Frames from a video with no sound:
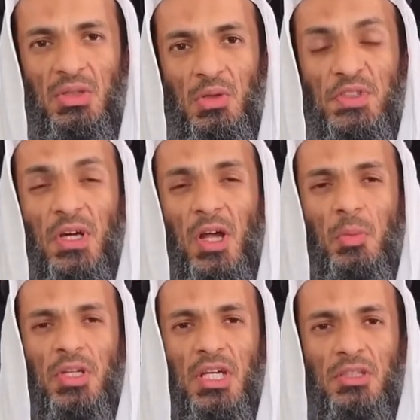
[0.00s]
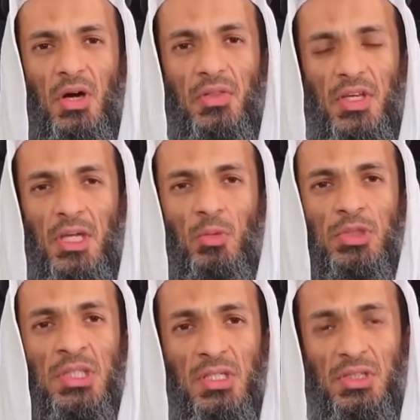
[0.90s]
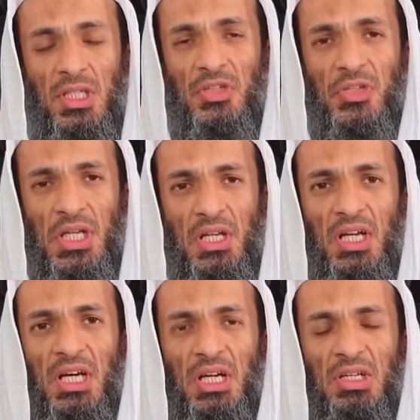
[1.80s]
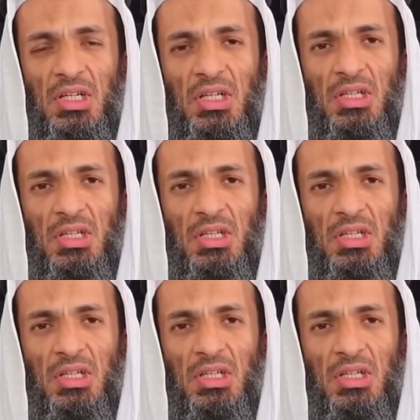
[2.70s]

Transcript: في قلبك تعظيم وتقديس لله